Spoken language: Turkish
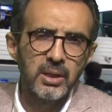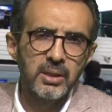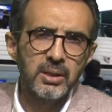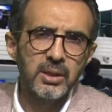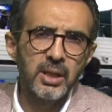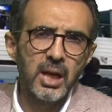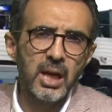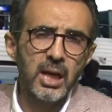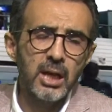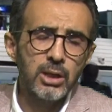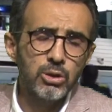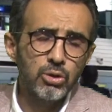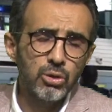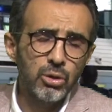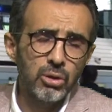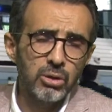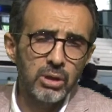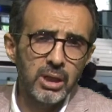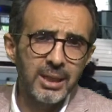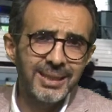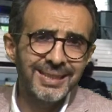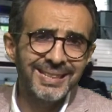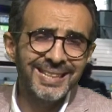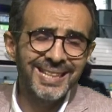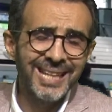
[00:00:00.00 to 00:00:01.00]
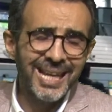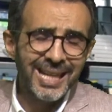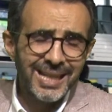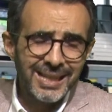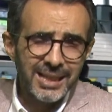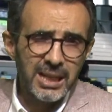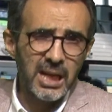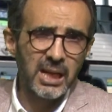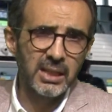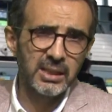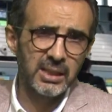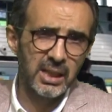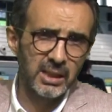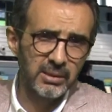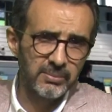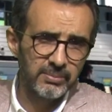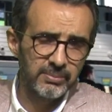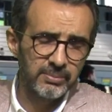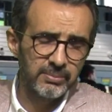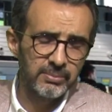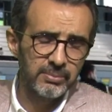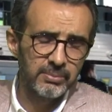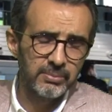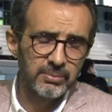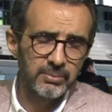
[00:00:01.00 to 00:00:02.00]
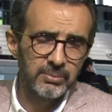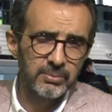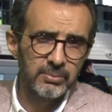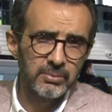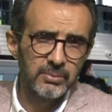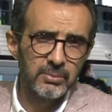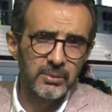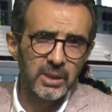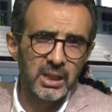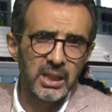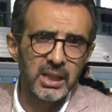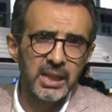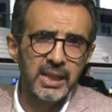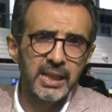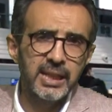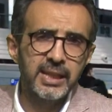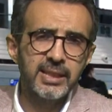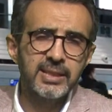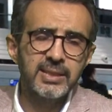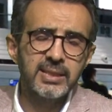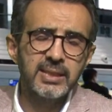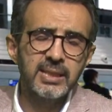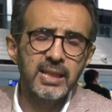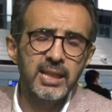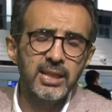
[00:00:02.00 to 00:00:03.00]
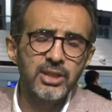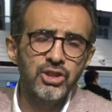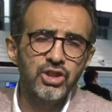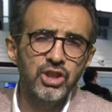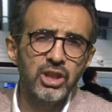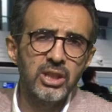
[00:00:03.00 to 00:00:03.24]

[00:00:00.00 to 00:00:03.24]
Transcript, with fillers: Daha sonra tekrardan X-ray